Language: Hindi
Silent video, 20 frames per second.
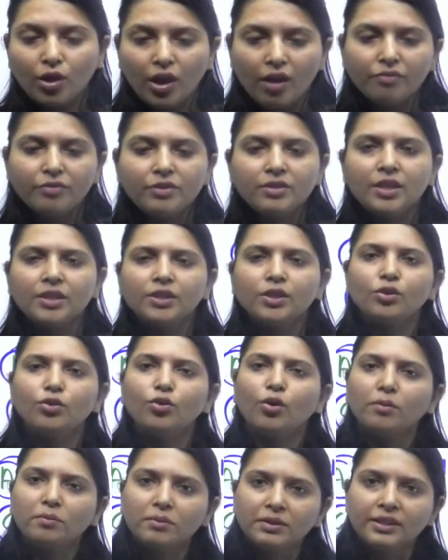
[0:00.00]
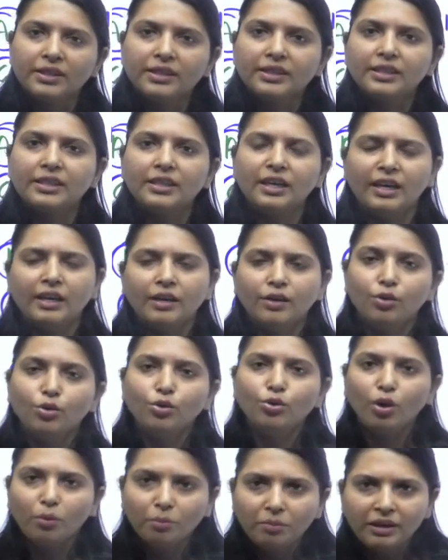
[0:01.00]
वो काफी ज्यादा डोमिनेटिंग
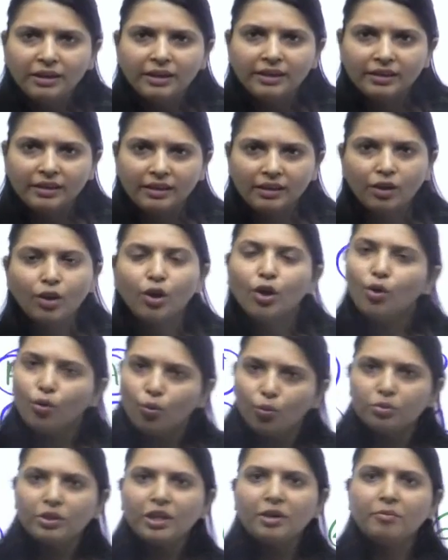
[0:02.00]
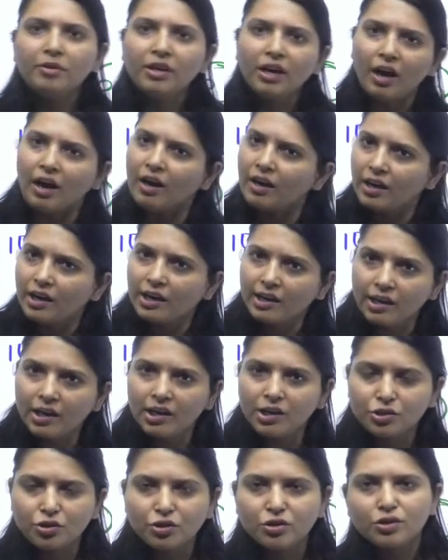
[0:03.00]
डोमिनेटिंग होता है भैया हर एक
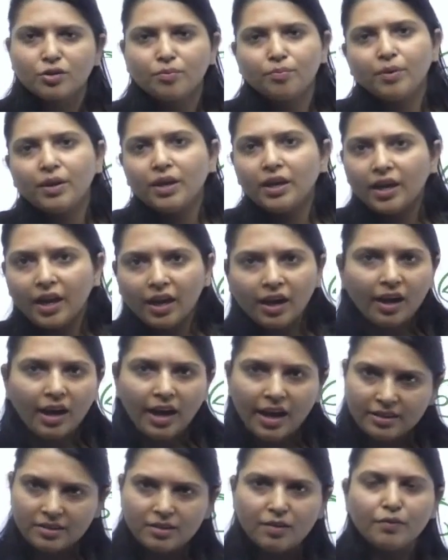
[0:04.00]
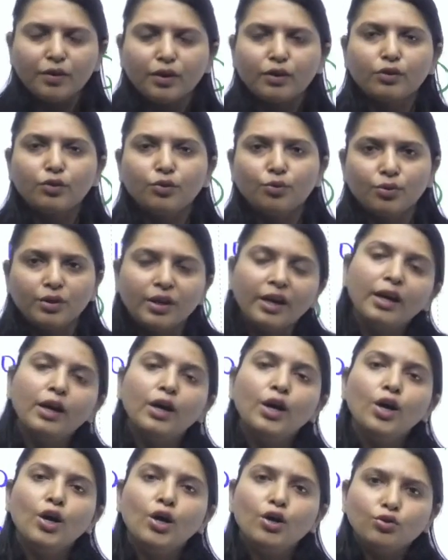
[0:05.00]
रिलेशनशिप में एक ऐसा व्यक्ति होता है
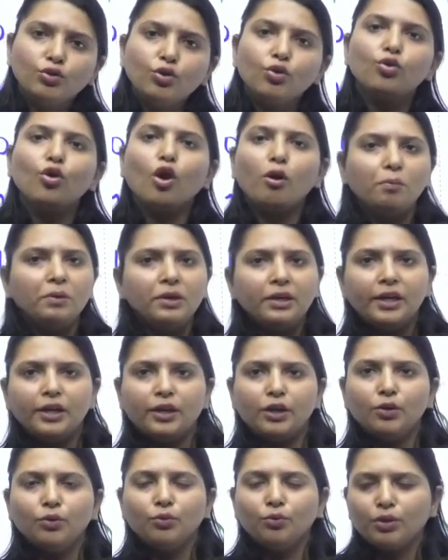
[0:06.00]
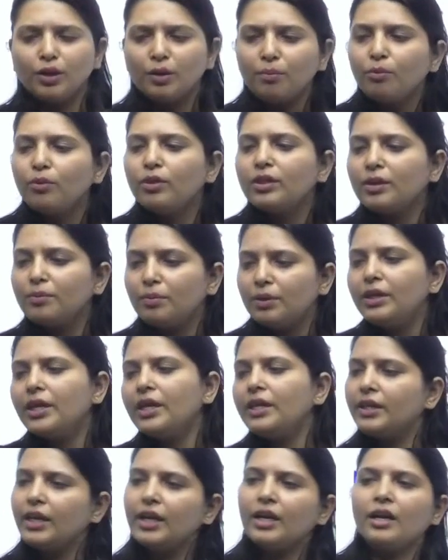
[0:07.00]
जो डोमिनेटिंग होता है बोलता है
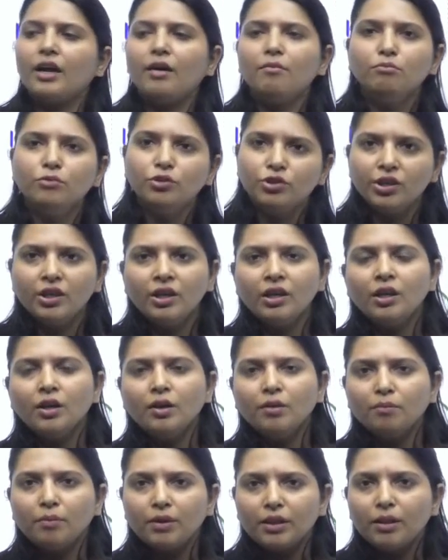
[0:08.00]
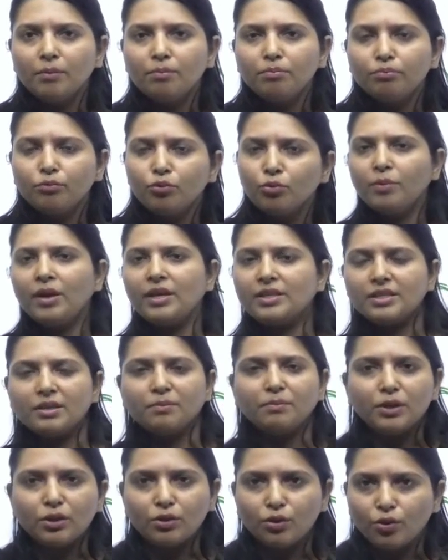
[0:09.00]
भैया ये काम मुझे मतलब तुम
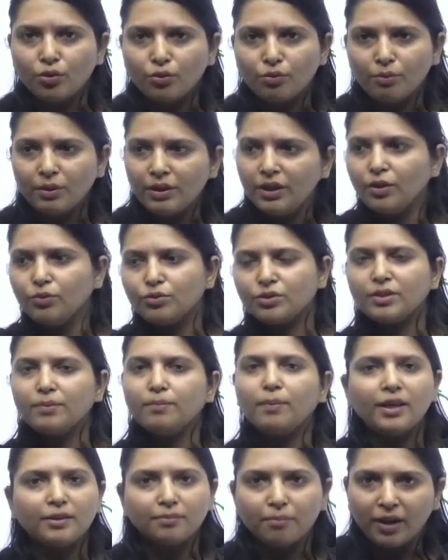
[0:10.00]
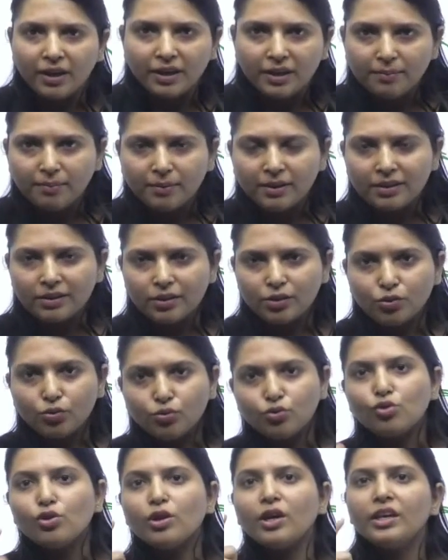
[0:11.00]
ऐसे मत करो भैया उसकी बात माननी पड़ती है
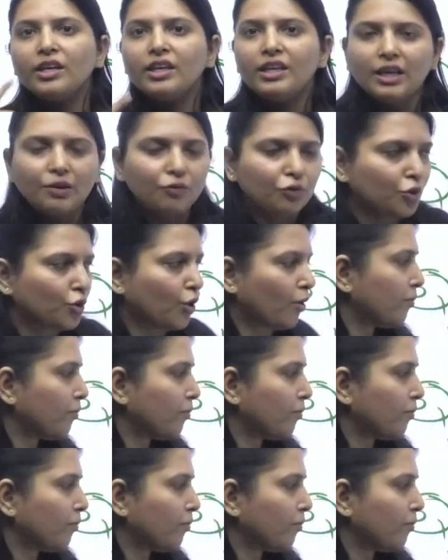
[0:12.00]
तो जो लड़की है वो